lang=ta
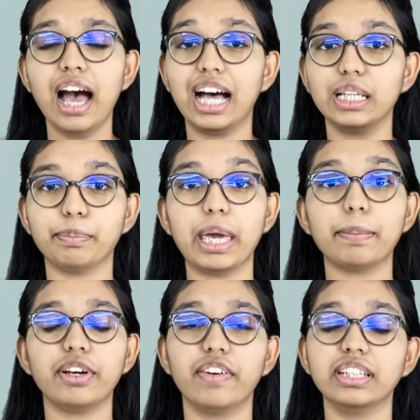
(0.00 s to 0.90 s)
அந்த
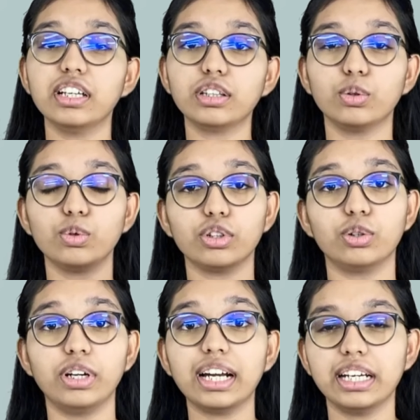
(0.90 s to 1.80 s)
பேப்பர் வந்து துண்டு
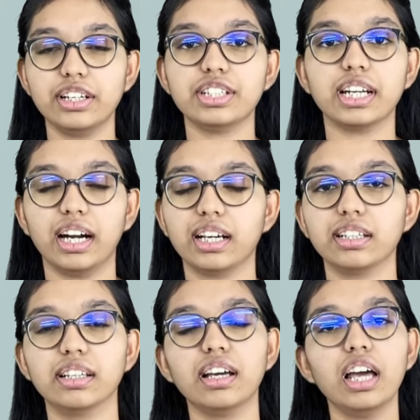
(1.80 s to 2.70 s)
துண்டாக கிழிஞ்சு
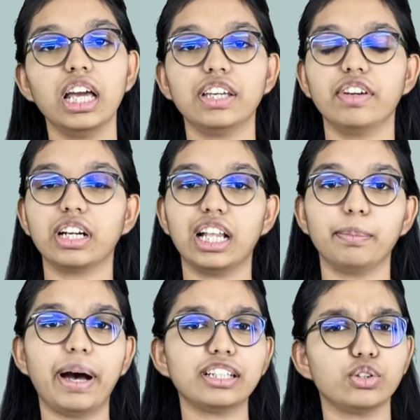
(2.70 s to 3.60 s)
கிடக்குது இவனுக்கு அதை
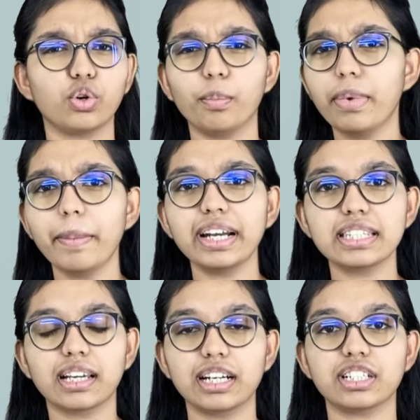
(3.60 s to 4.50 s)
பார்த்துட்டு ரொம்ப
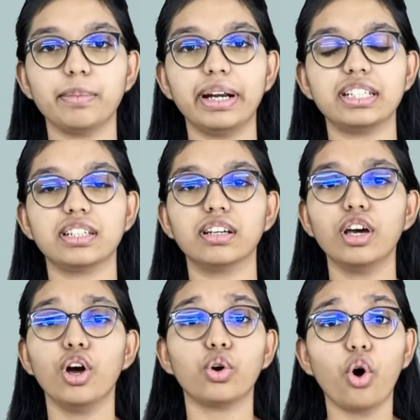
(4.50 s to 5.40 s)
மனசு கஷ்டமாயிடுச்சு
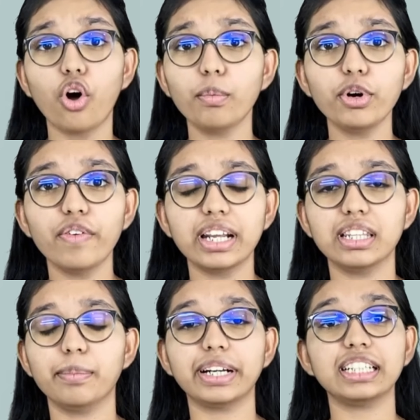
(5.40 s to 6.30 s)
கோபமும்
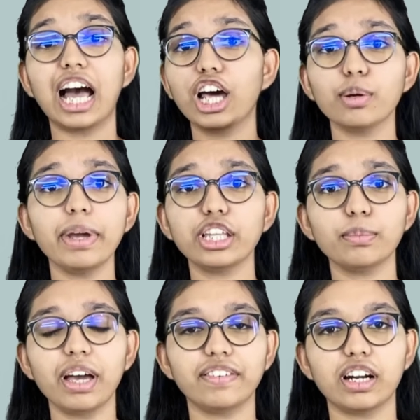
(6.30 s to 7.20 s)
வருது பட் யாருமே
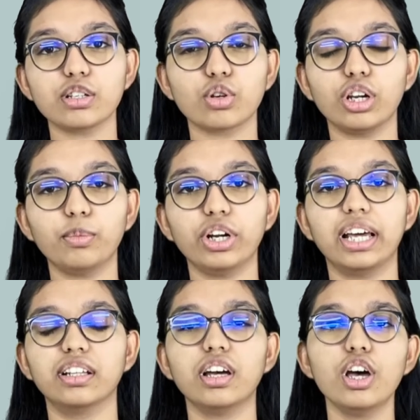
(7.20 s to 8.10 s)
எதுவுமே அவனால் சொல்ல
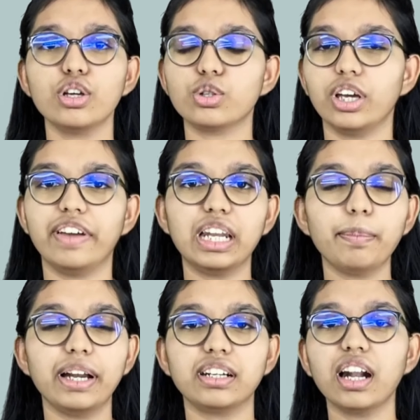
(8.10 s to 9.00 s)
முடியாது ஸோ இவன் என்ன
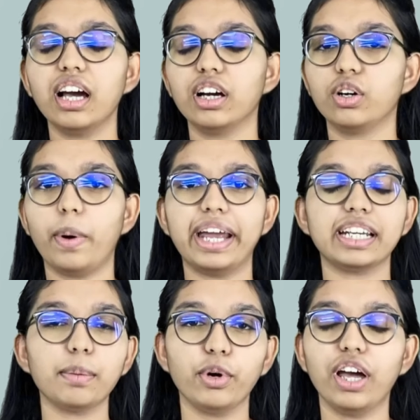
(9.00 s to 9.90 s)
பண்ணுறான்
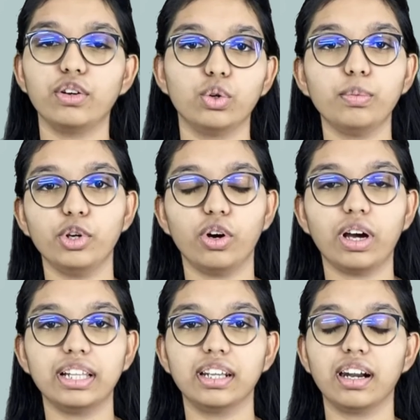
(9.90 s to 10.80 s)
குவாய்ட்டாக போய் அவன் ரூமில்
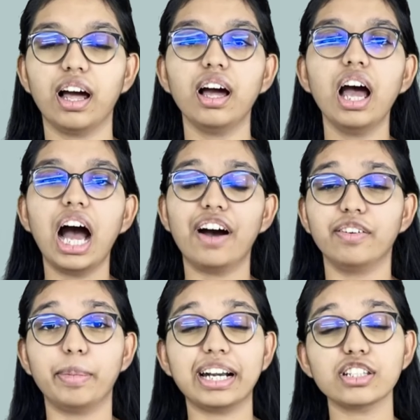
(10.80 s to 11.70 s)
உட்காந்துடுறான்
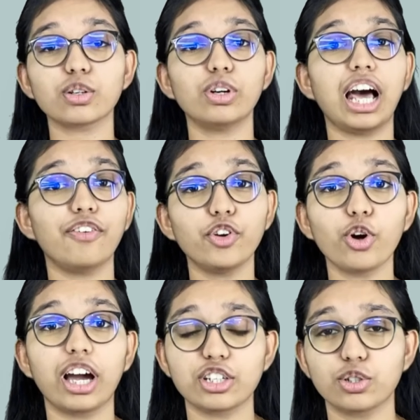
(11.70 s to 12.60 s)
அவன் மனசுக்குள்ளே அவ்வளோ
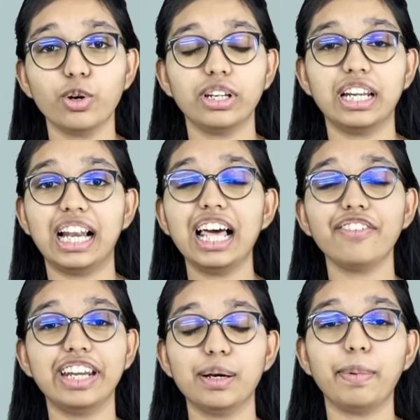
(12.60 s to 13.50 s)
கஷ்டம் இருந்தனால
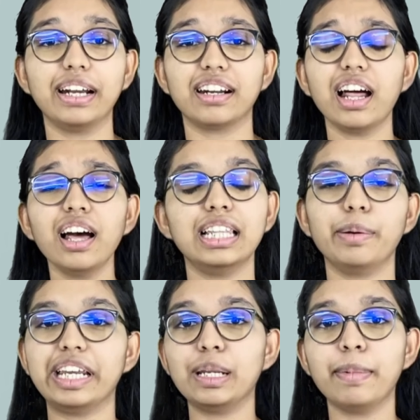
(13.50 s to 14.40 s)
அவன் என்ன பண்ணுறான் இந்த
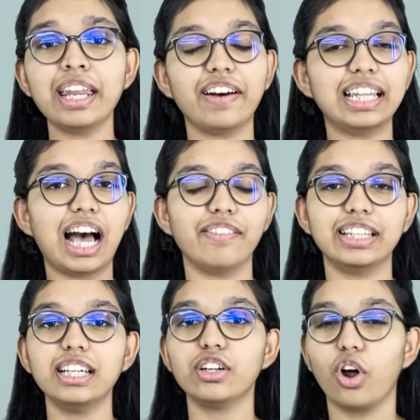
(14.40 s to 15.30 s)
இனிமேல் நான் நான்
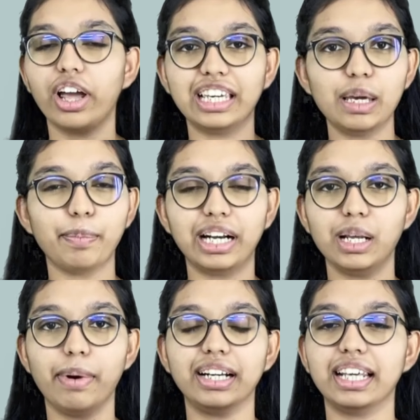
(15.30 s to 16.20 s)
வந்து ட்ராயிங்கே
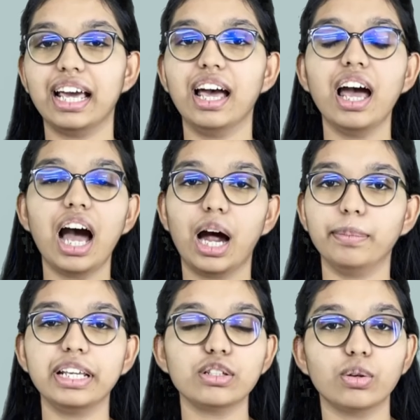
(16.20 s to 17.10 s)
பண்ண மாட்டேன்
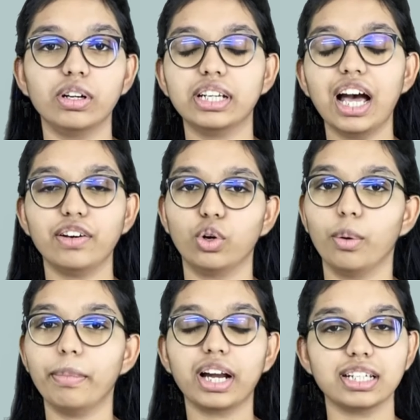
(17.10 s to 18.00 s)
அப்படின்னு சொல்லிட்டு அவன்
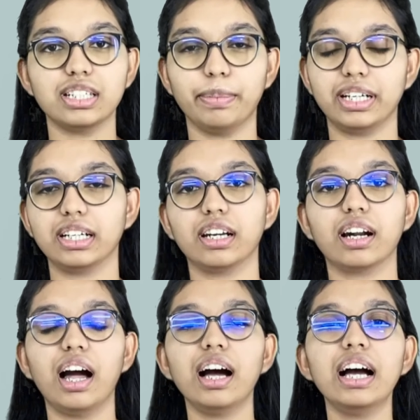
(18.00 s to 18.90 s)
ரொம்ப கஷ்டப்பட்டுக்கிட்டு
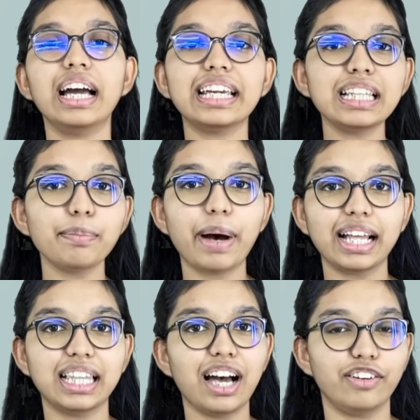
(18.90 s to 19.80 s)
இருக்கான் இதை
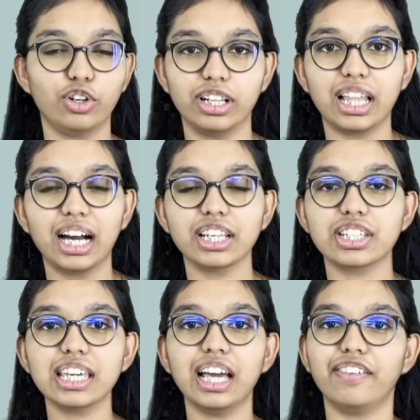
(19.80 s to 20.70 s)
பார்த்தா அவனோட
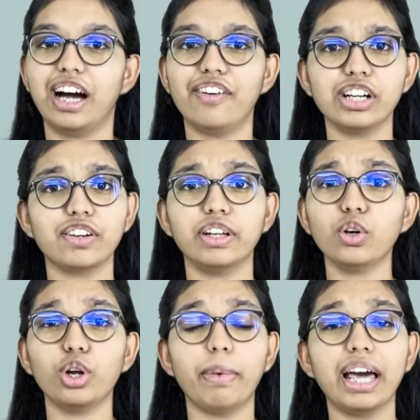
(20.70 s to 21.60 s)
தங்கச்சி அவன் அவளுக்கு வந்து
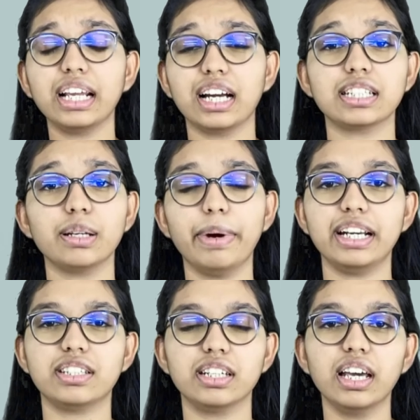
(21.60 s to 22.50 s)
ஒரு மாதிரி
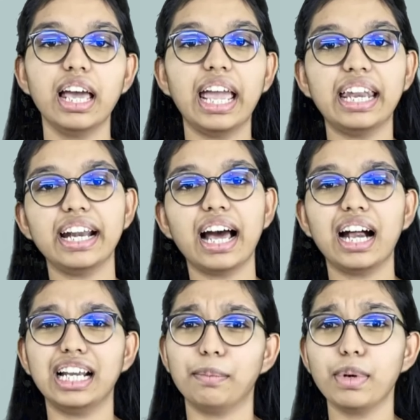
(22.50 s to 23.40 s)
கஷ்டமாயிடுச்சு என்னடா
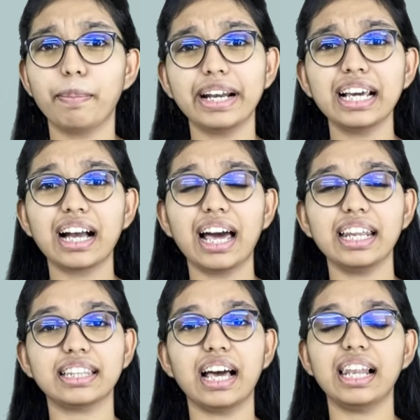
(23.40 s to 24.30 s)
நம்ம பண்ண
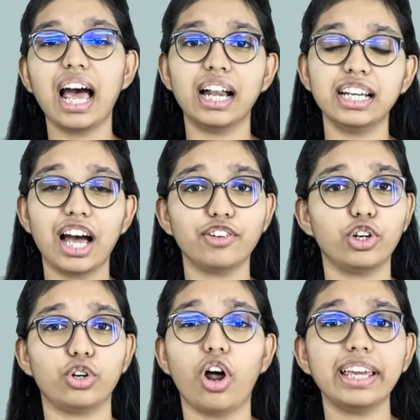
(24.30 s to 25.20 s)
காரியத்தினால அண்ணா
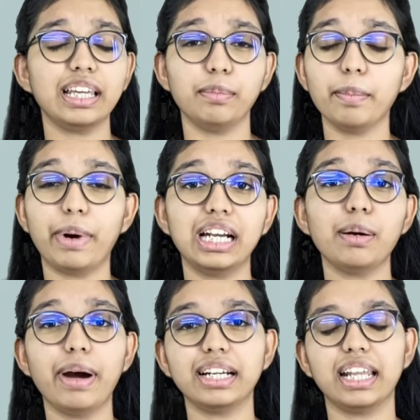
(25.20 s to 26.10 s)
அவனோட ட்ராயிங் இனிமேல் பண்ண
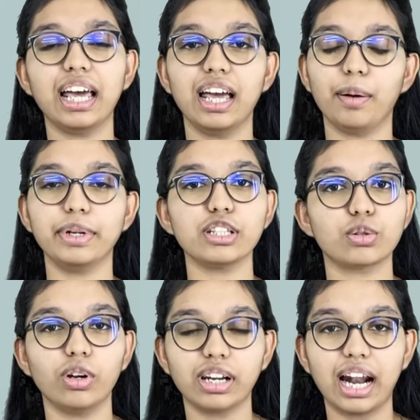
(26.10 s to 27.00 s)
மாட்டேன் அப்படின்னு
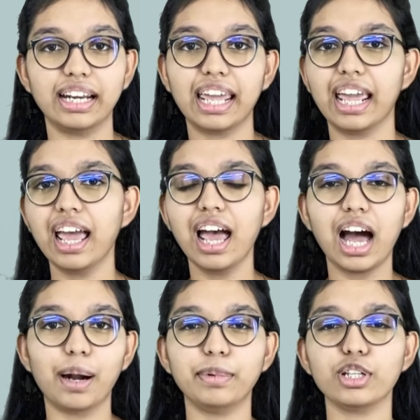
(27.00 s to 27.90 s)
சொல்கிறானே
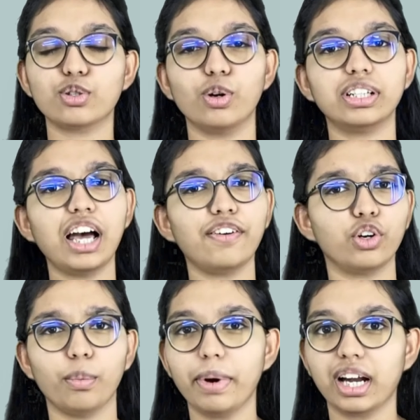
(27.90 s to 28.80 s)
அப்படின்னு சொல்லிட்டு
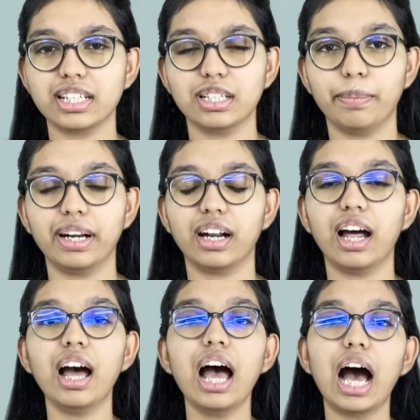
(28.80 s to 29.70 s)
அவன் ரொம்ப
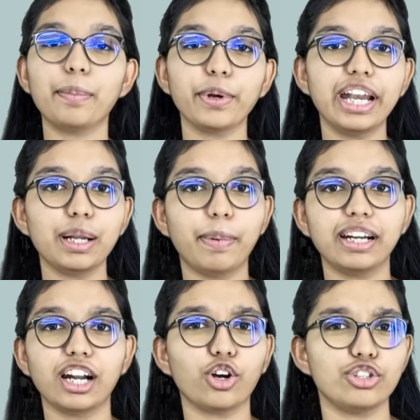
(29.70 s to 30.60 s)
கஷ்டப்படுறான் அப்புறம் என்ன
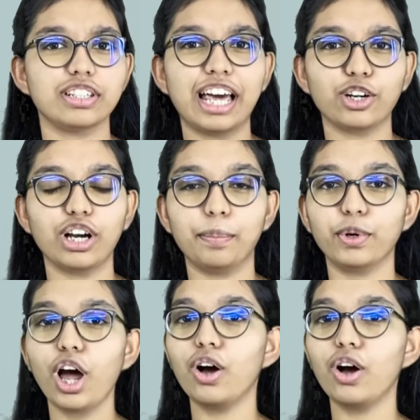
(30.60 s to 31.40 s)
பண்ணுறான் கொஞ்ச நேரம் அப்புறம்